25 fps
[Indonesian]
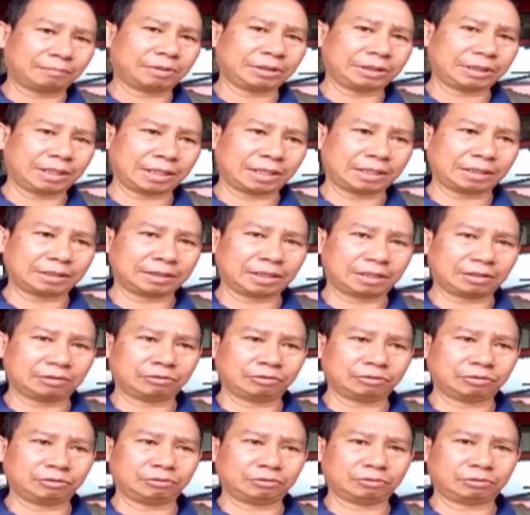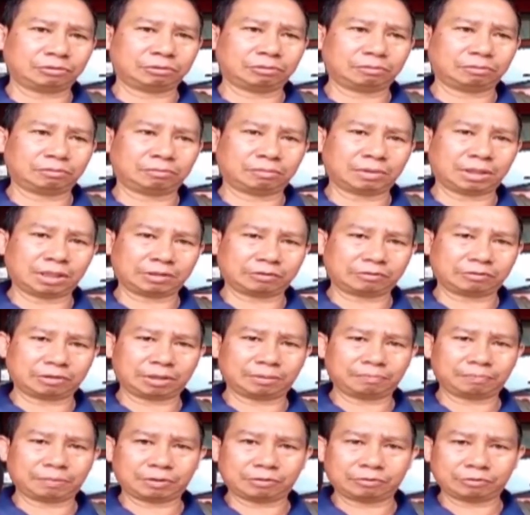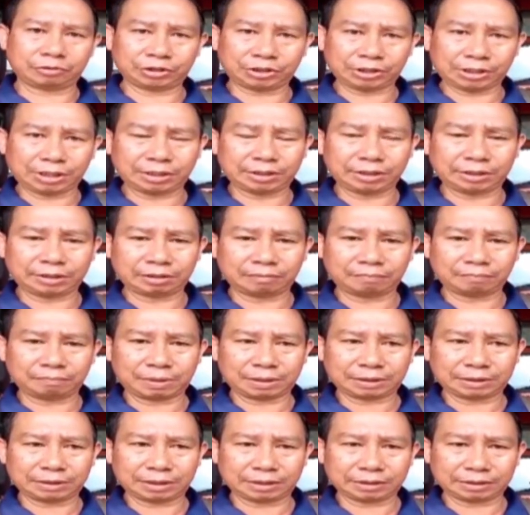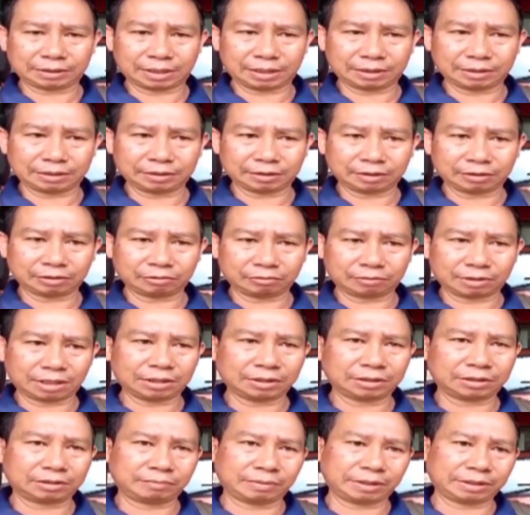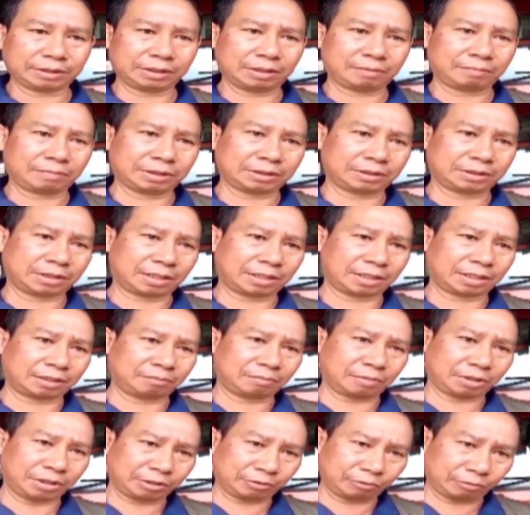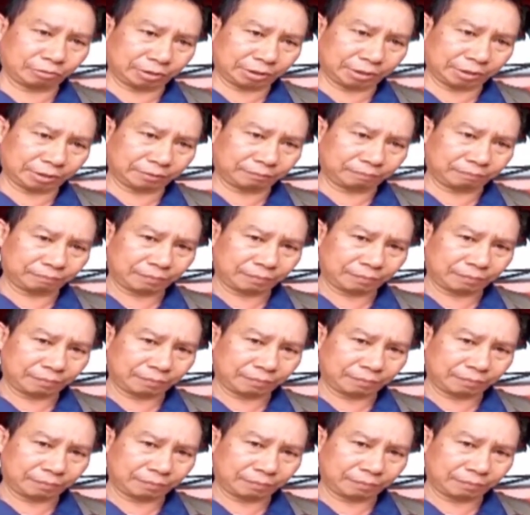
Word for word: menyarankan untuk melakukan pengungsian di tempat yang telah ditentukan, sebaiknya masyarakat mengikuti.